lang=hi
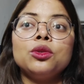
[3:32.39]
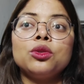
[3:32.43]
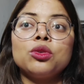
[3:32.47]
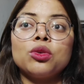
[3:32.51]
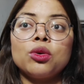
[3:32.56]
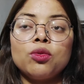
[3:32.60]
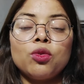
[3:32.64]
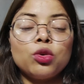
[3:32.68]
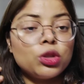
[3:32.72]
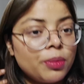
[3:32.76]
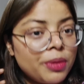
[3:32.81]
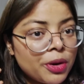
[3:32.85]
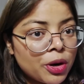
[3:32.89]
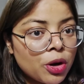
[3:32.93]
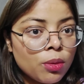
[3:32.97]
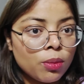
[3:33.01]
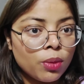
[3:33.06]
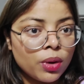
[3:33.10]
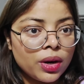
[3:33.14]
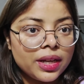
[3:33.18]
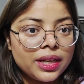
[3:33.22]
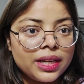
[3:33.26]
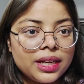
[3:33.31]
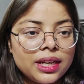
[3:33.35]
तो वो तो मेरे को
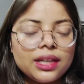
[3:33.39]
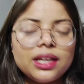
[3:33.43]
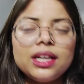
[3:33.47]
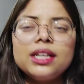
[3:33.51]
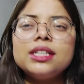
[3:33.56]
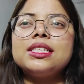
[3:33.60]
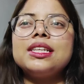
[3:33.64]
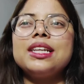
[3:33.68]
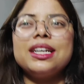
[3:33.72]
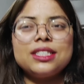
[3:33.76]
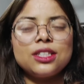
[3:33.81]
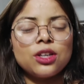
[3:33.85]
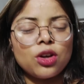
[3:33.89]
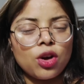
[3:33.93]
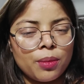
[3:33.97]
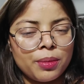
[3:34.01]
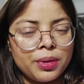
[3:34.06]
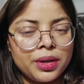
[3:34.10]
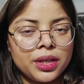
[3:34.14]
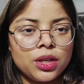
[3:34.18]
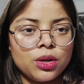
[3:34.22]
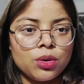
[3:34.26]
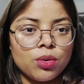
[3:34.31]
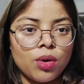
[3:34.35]
बोलेगी ना कि अंजलि ऐसे
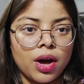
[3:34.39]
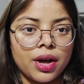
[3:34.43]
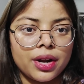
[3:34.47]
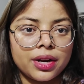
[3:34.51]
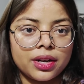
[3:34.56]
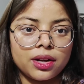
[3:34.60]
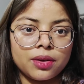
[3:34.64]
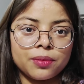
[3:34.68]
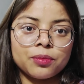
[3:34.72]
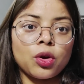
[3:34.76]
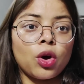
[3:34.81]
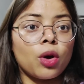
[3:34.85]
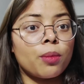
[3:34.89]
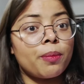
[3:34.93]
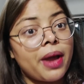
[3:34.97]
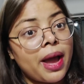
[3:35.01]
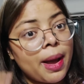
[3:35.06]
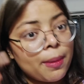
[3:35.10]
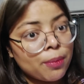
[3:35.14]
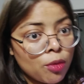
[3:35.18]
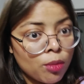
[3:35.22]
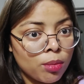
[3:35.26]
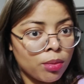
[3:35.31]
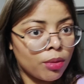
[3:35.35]
कॉमेंट क्यों आ रहे हैं और मैं
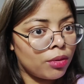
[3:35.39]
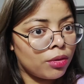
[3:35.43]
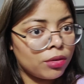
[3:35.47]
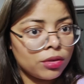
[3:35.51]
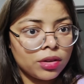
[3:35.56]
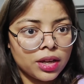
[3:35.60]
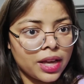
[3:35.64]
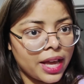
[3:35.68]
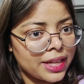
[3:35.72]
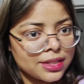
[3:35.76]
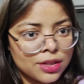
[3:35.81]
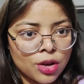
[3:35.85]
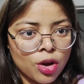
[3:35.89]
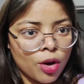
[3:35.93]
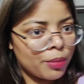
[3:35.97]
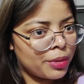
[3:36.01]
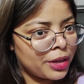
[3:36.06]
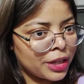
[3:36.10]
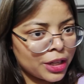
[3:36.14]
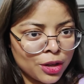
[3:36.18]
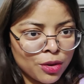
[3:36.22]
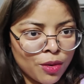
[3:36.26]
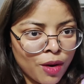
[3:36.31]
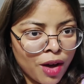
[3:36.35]
आपको बोलूंगी कि ऐसे
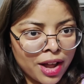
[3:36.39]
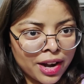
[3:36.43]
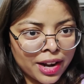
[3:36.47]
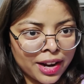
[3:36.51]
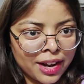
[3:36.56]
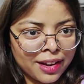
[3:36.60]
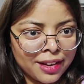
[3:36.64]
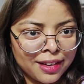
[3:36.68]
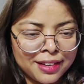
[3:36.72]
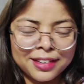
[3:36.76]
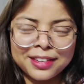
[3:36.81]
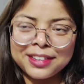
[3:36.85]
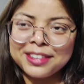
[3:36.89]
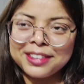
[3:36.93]
कॉमेंट क्यों आ रहे हैं